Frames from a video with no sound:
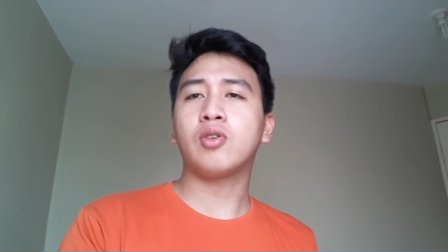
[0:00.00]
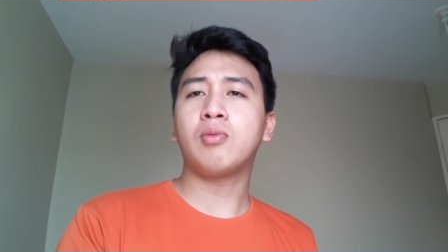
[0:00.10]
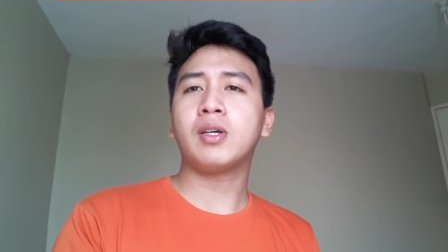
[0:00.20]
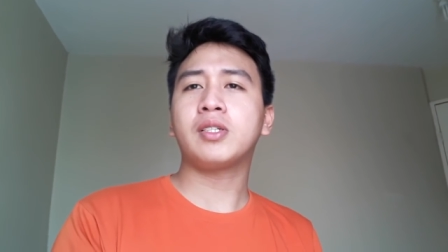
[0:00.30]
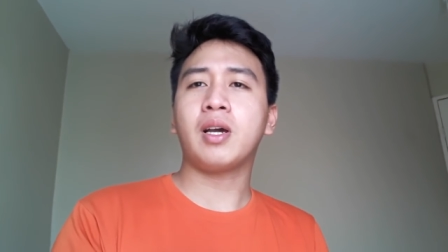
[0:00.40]
Thank you
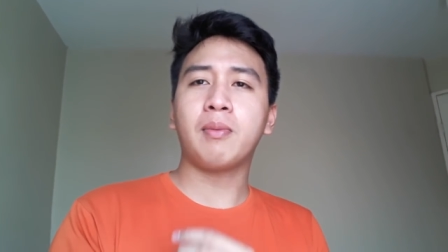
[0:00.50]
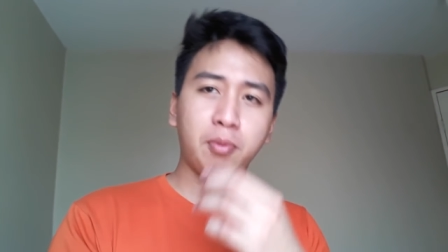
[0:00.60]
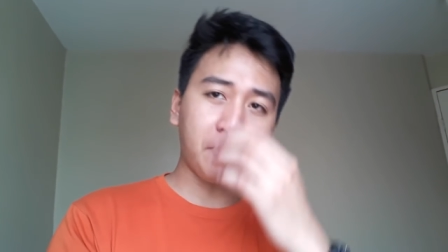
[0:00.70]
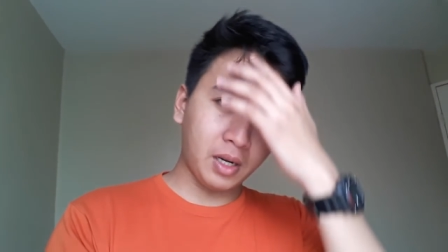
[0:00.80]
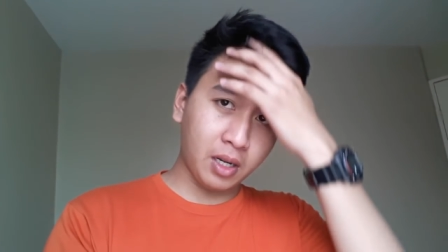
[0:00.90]
so much
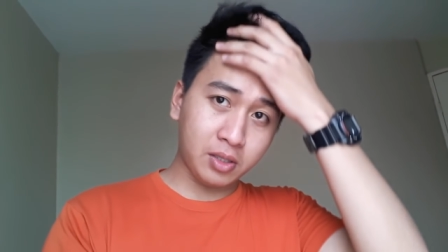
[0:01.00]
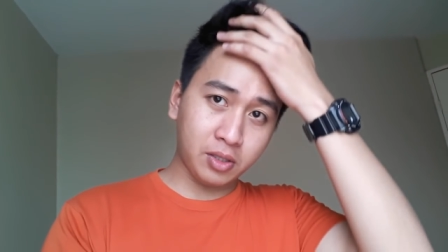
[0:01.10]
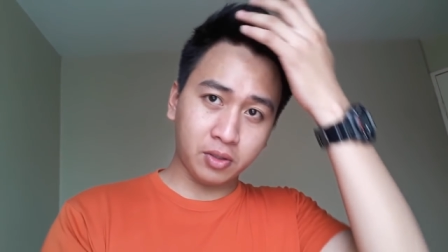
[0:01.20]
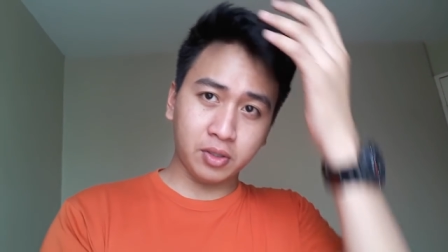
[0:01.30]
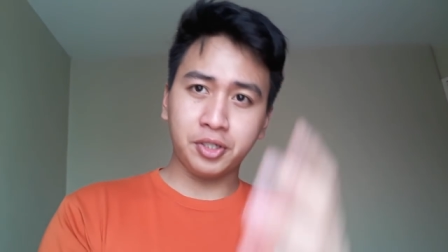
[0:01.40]
nga po
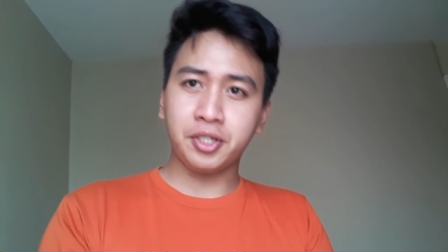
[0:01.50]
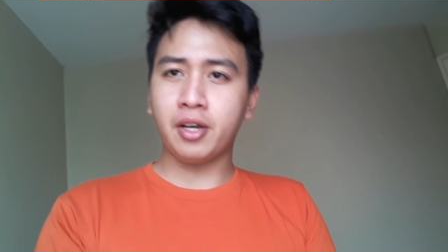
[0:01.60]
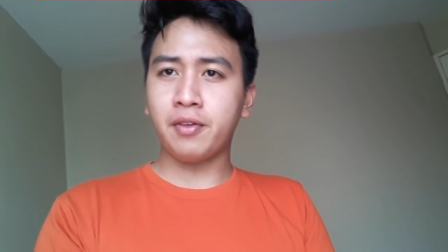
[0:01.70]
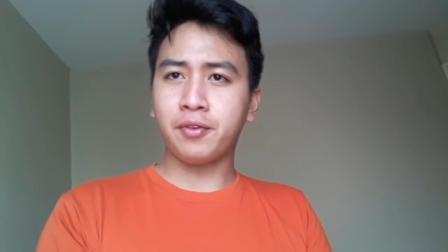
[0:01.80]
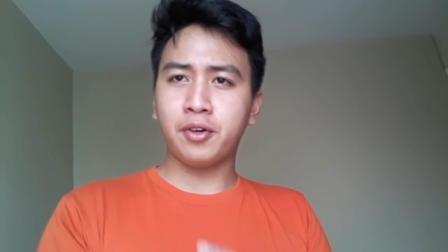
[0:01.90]
pala, Sir
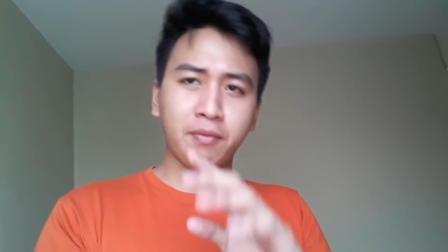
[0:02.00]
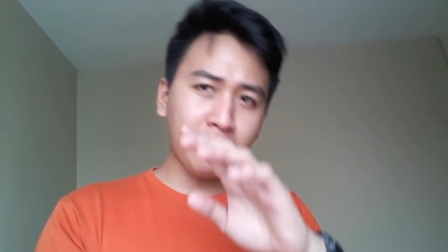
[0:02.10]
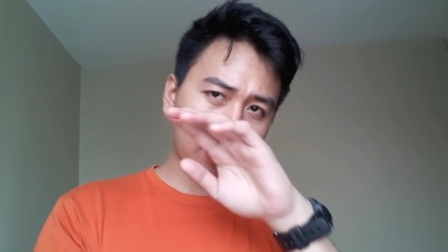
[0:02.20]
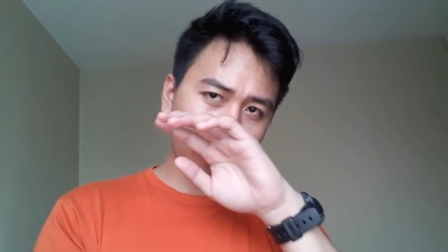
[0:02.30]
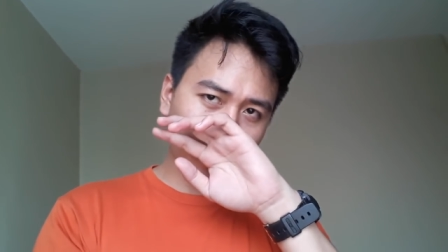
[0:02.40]
Christian,
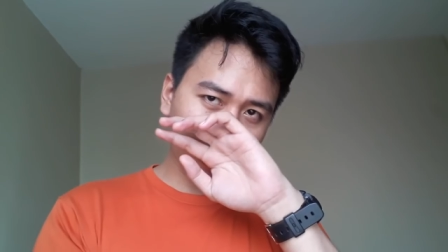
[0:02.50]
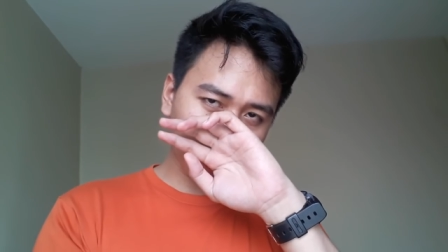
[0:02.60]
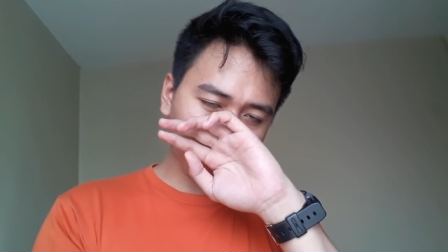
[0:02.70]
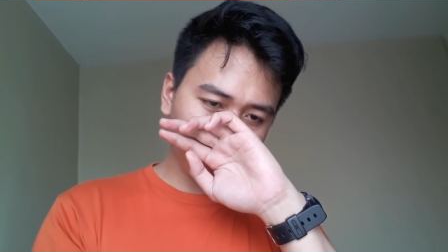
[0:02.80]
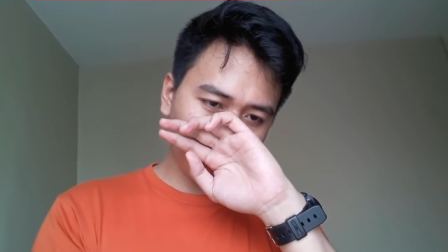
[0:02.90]
for
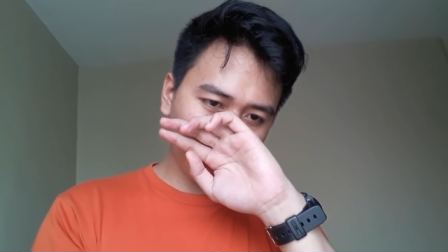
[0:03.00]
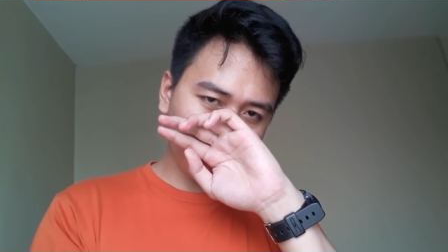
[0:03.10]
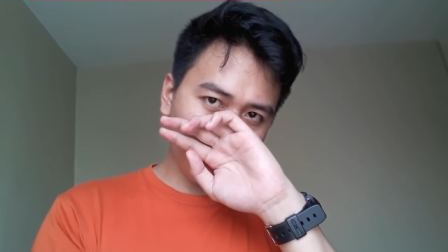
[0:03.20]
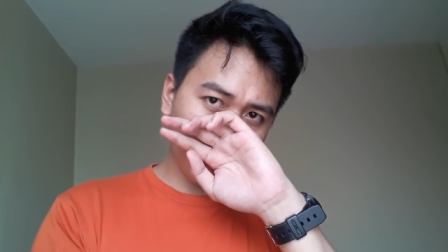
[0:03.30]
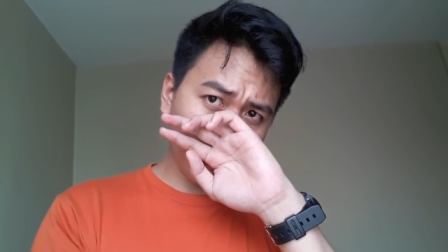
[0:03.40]
inviting us nung
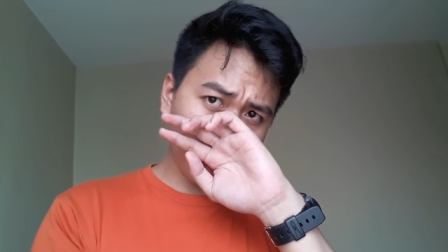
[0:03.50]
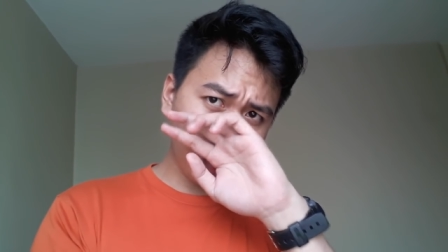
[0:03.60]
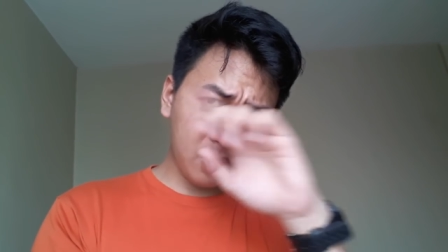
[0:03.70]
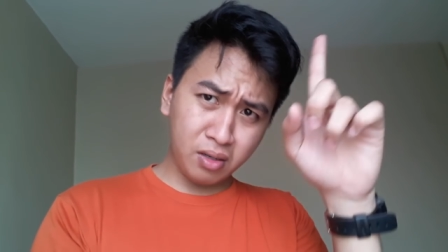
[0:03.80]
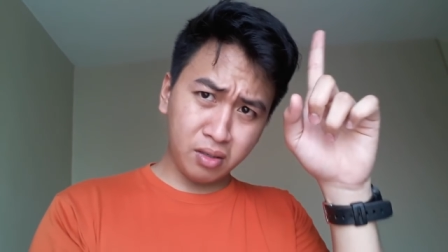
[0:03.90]

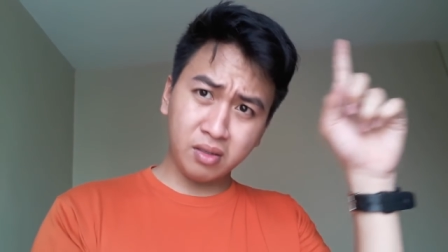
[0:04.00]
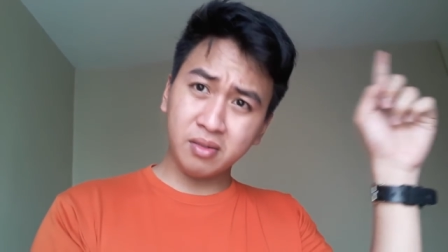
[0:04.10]
nakaraang